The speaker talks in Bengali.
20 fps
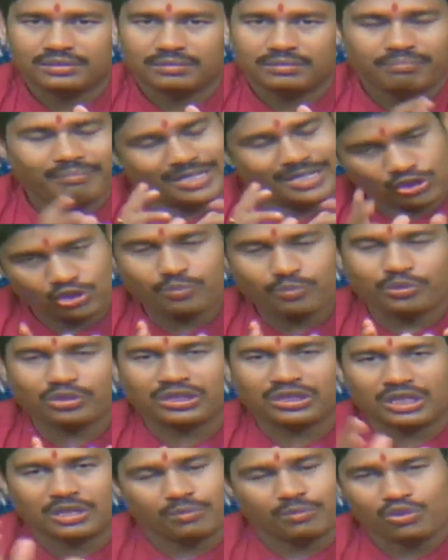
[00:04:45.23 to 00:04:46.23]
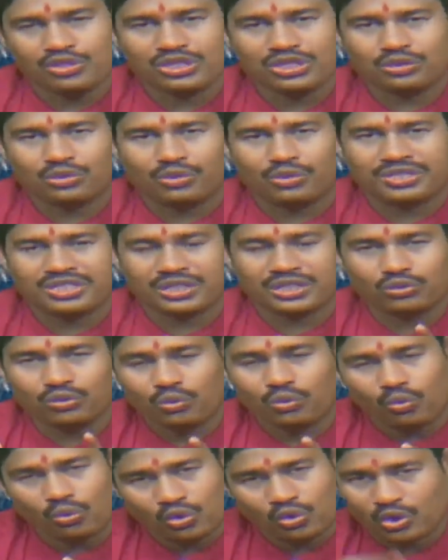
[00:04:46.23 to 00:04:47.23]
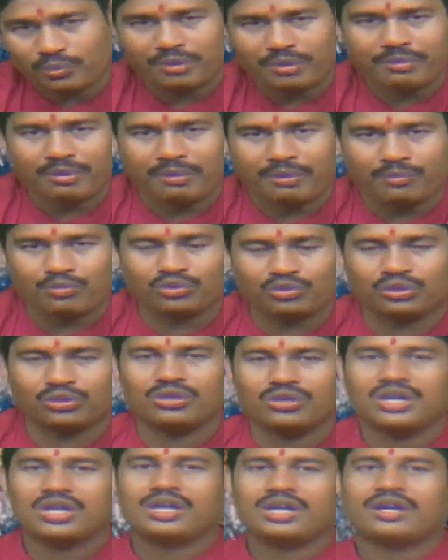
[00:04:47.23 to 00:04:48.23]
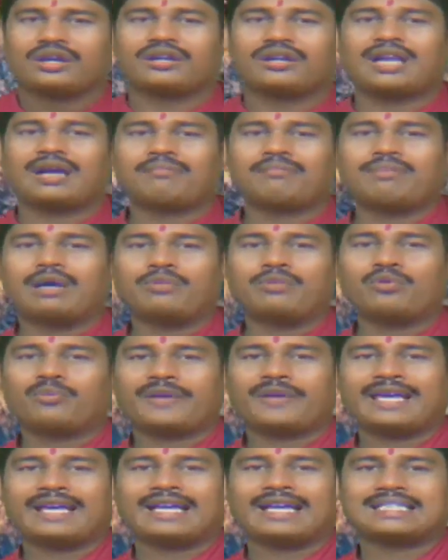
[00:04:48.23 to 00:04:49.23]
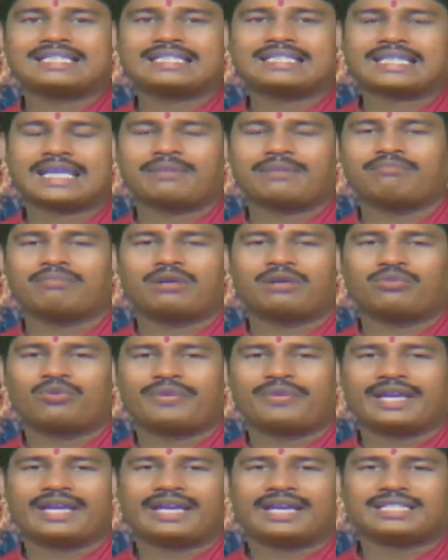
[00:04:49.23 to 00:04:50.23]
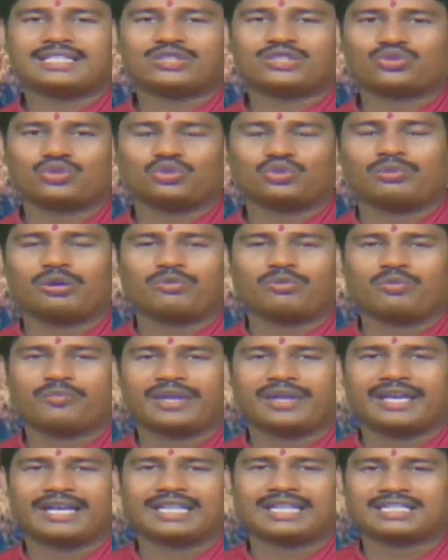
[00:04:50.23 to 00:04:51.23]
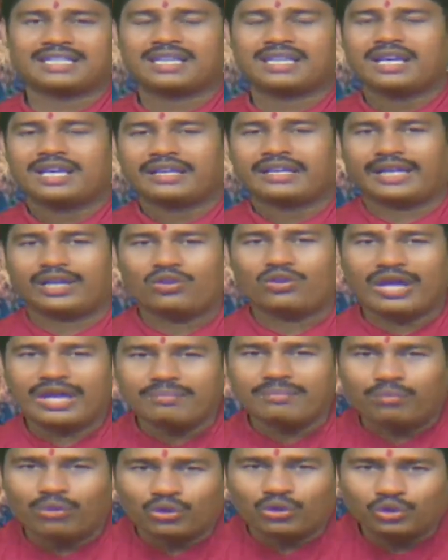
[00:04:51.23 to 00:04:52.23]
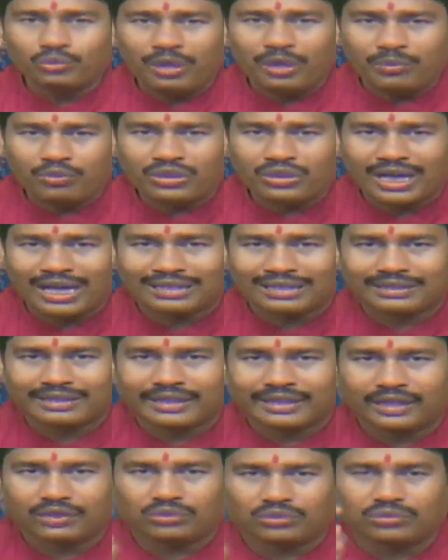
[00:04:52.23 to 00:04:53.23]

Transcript: বাস্তব কথা তারা বঞ্চিত হয়েছে কিন্তু অন্যভাবে ভাবুন তো রামবাবু পেয়ে গেছে শ্যামবাবু পেয়ে গেছে যদুবাবু পেয়ে গেছে কেন এই মধুবাবুটা আটকে গেল